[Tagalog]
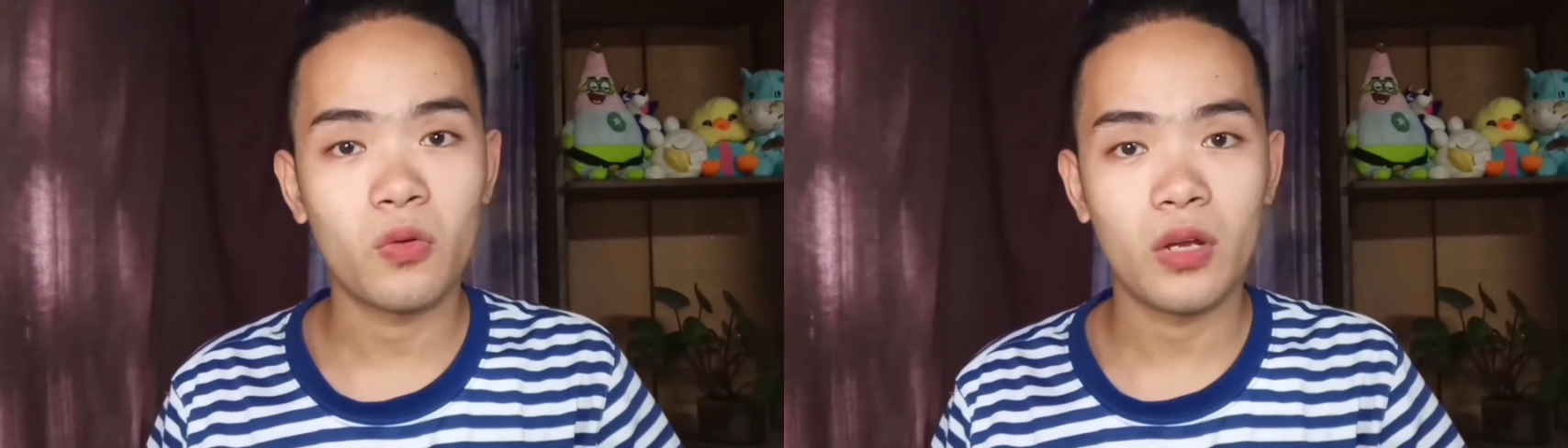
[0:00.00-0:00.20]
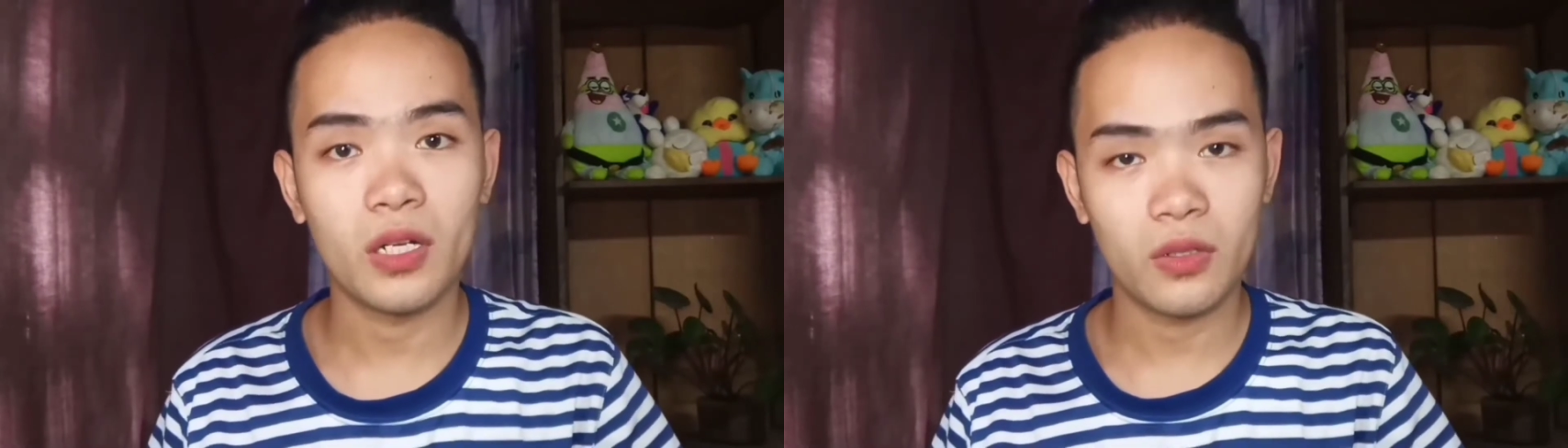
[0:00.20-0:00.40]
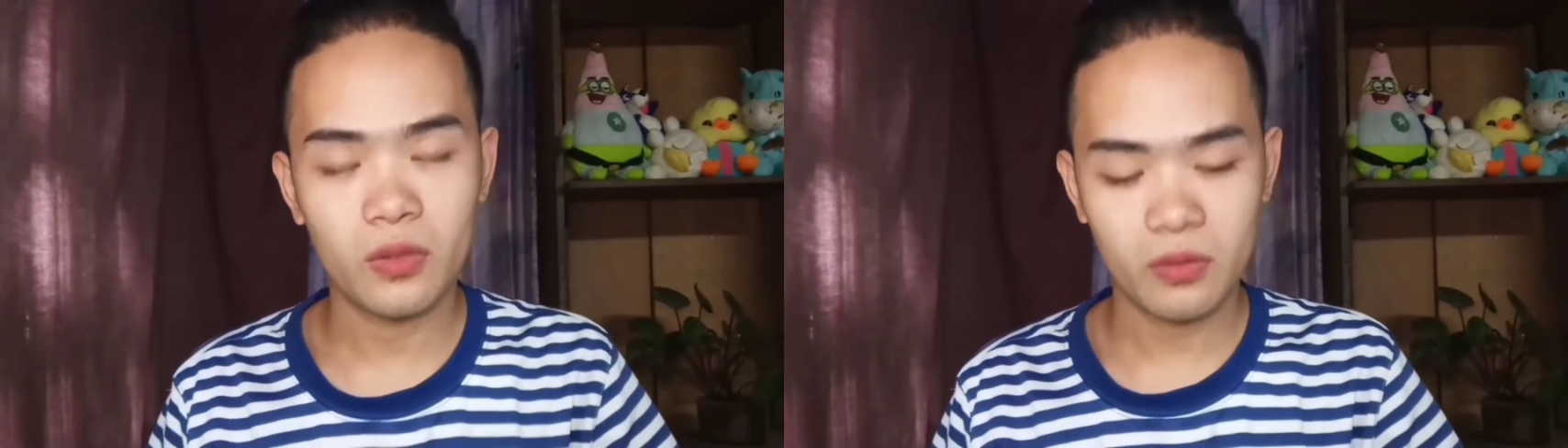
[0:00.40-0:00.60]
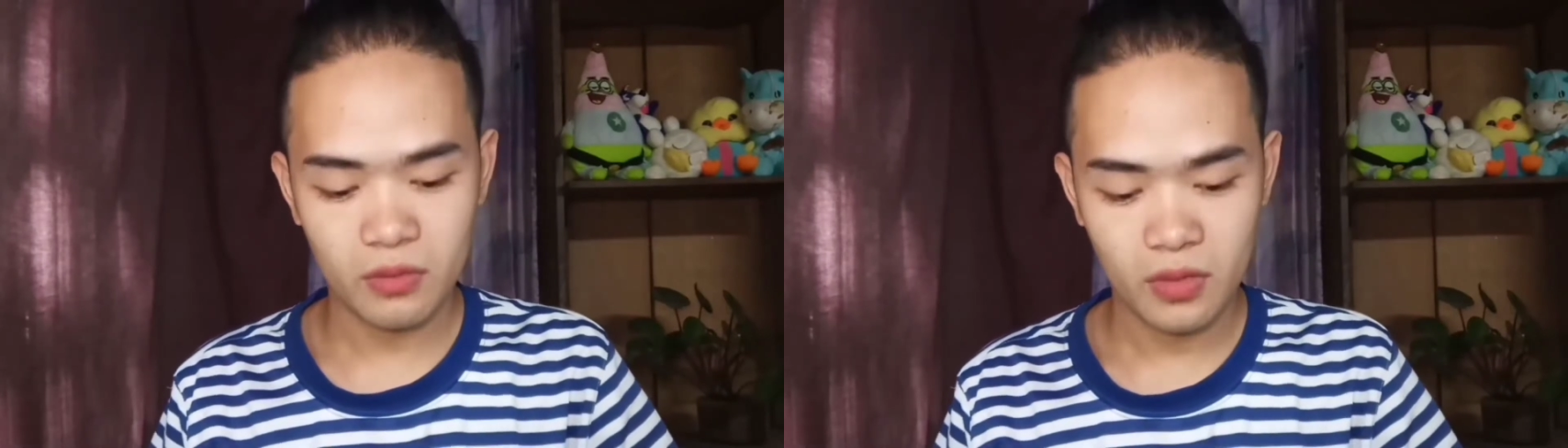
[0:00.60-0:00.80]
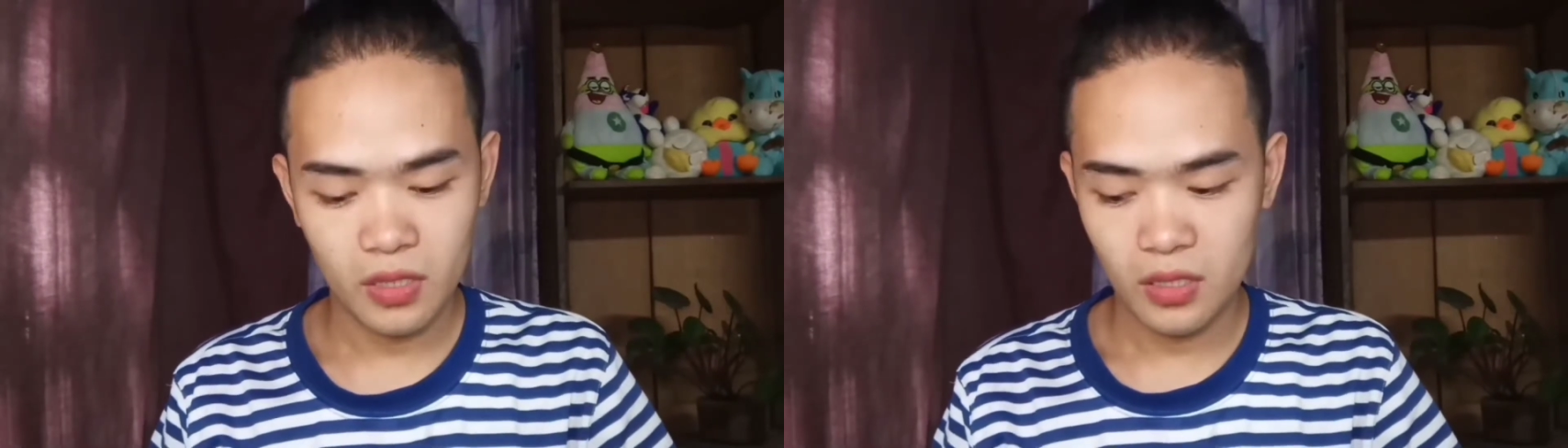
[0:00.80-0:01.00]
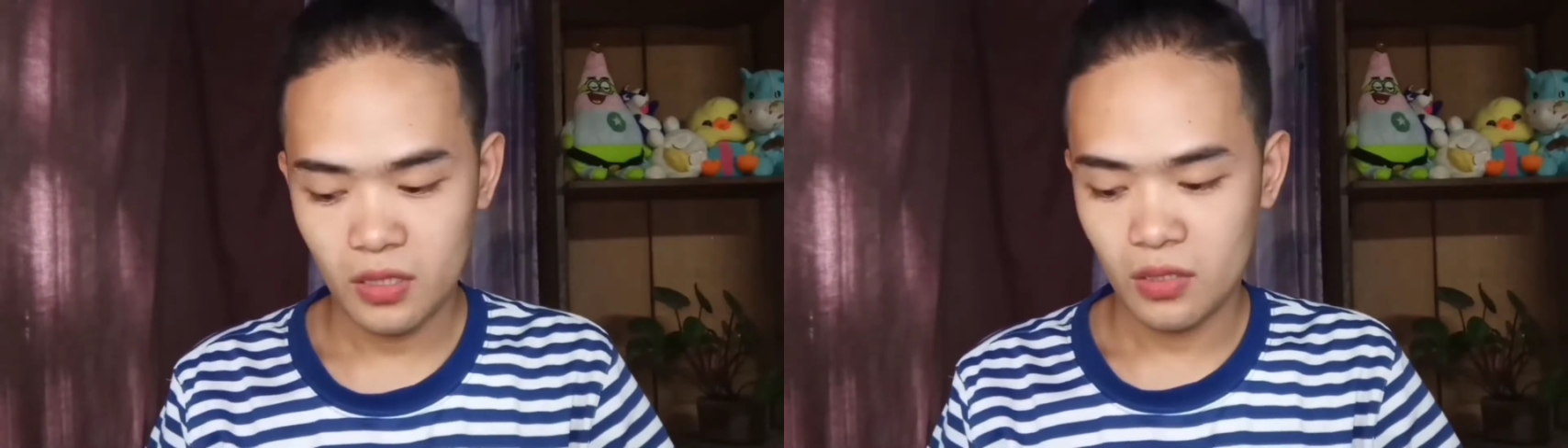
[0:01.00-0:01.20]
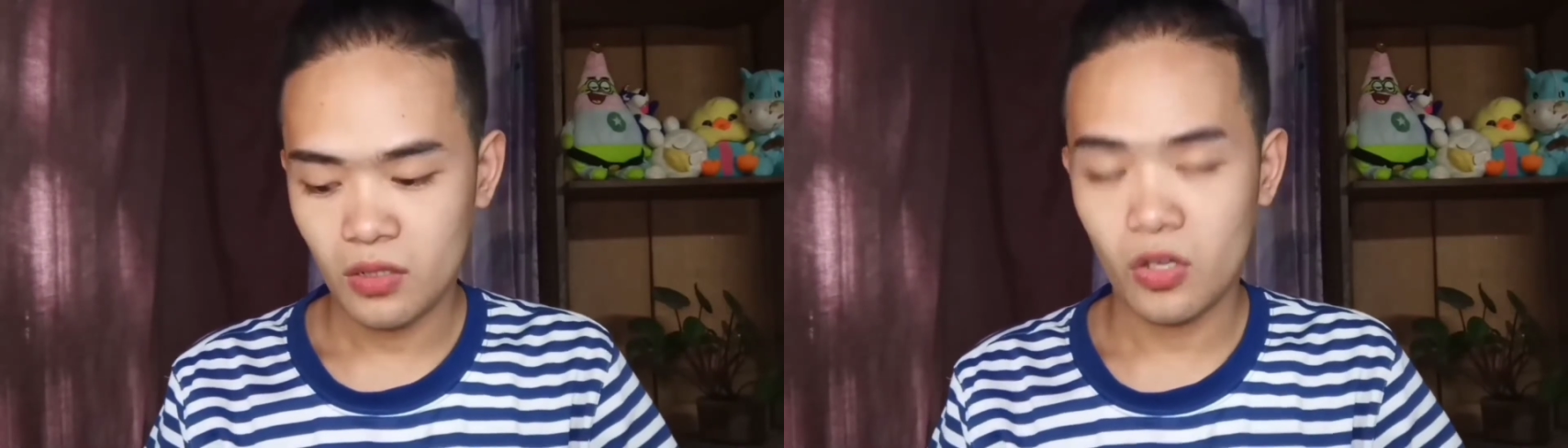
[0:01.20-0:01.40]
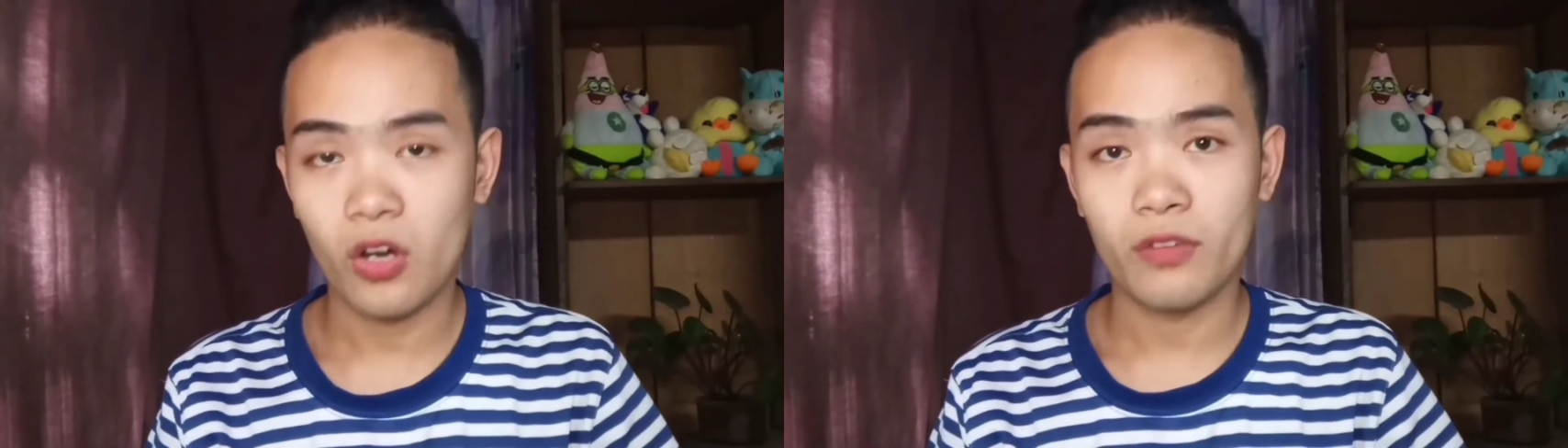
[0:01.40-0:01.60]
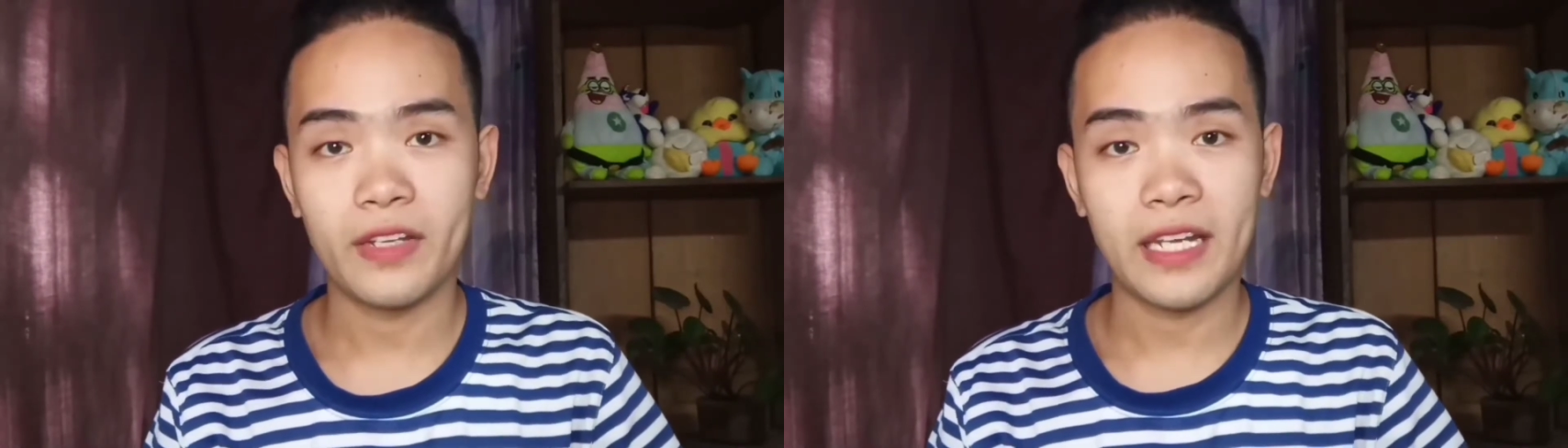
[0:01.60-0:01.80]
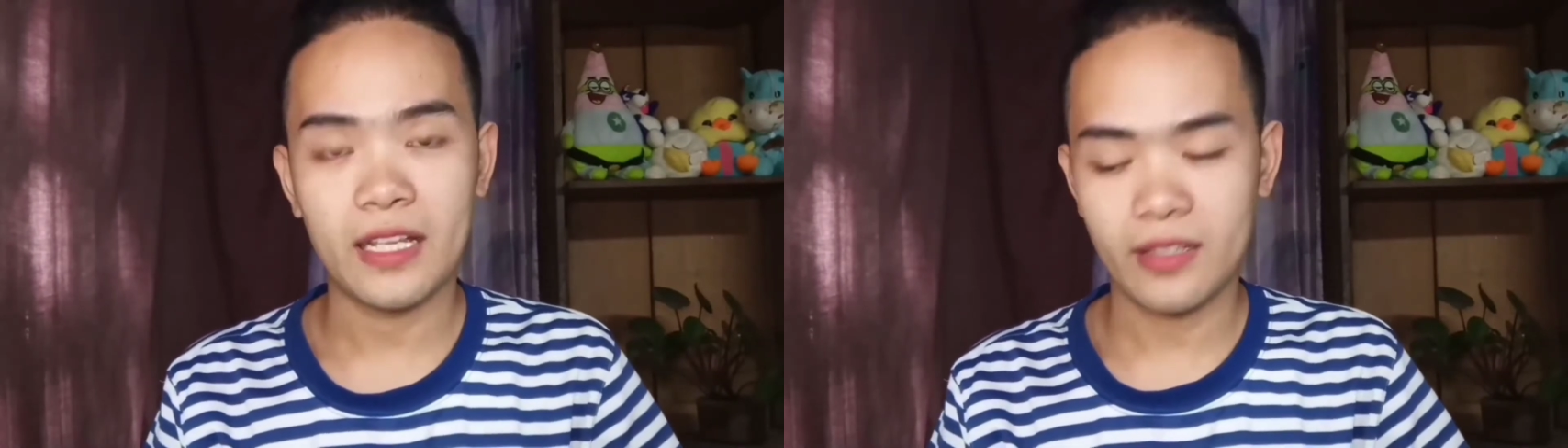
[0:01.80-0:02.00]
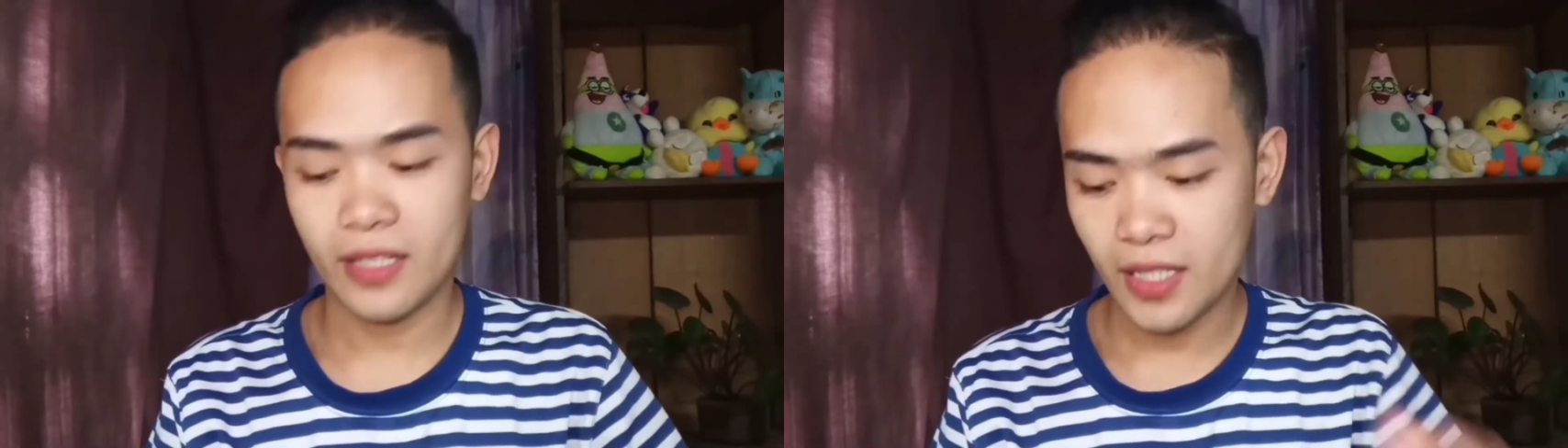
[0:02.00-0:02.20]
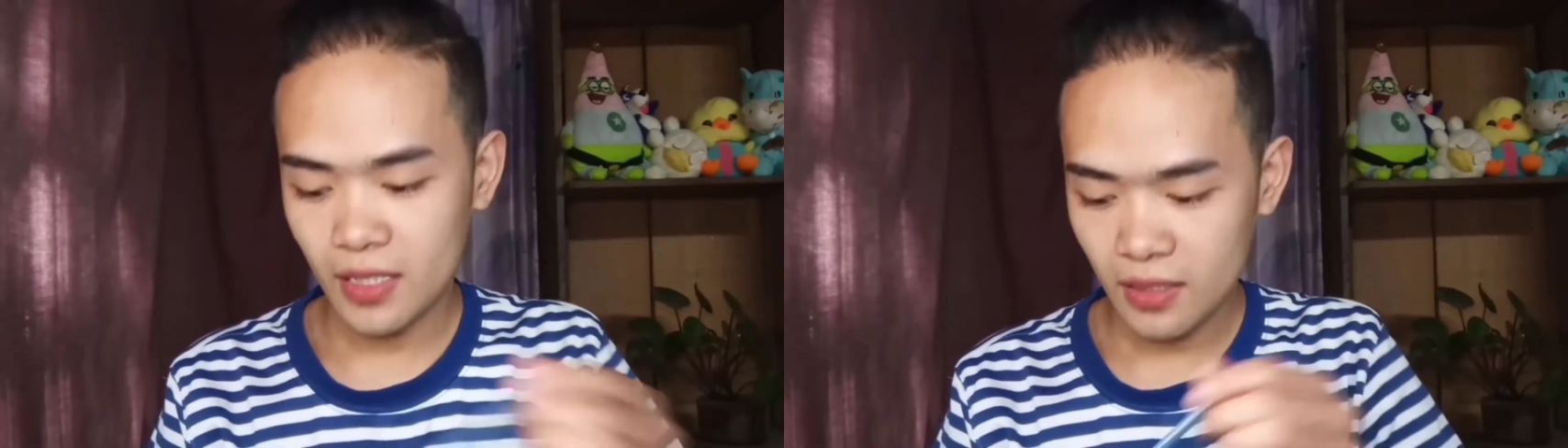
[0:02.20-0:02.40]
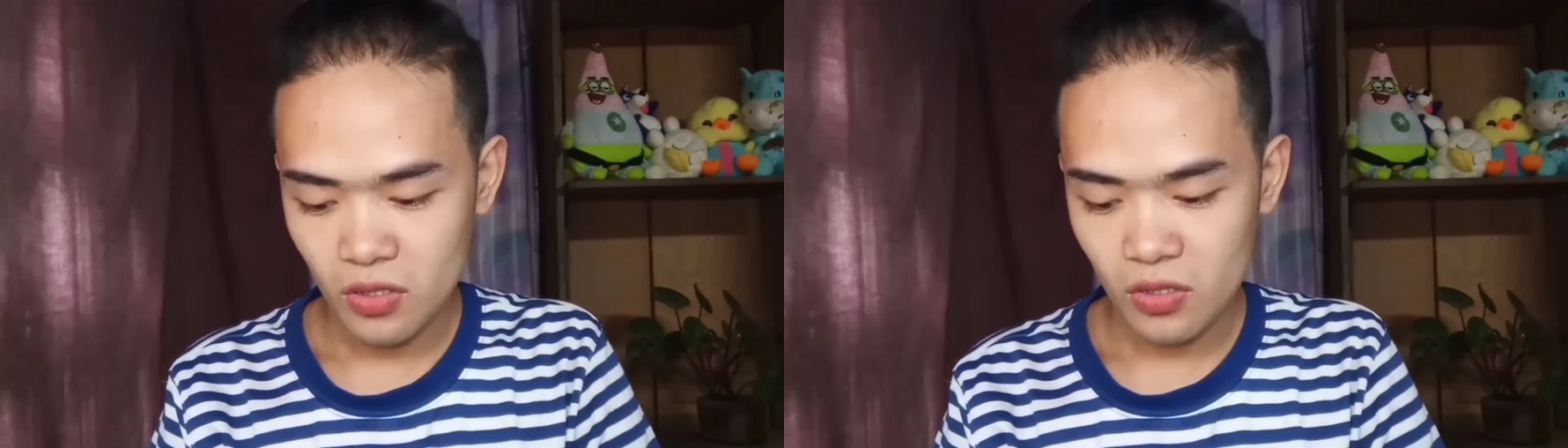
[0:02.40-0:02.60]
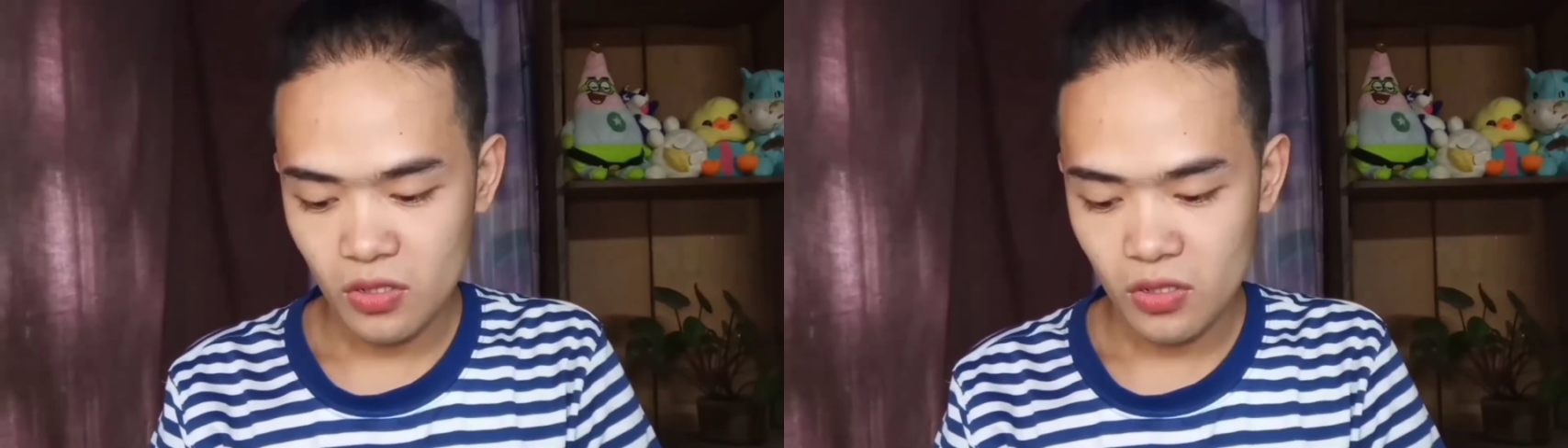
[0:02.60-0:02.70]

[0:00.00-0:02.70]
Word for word: kulang yung coffee natin.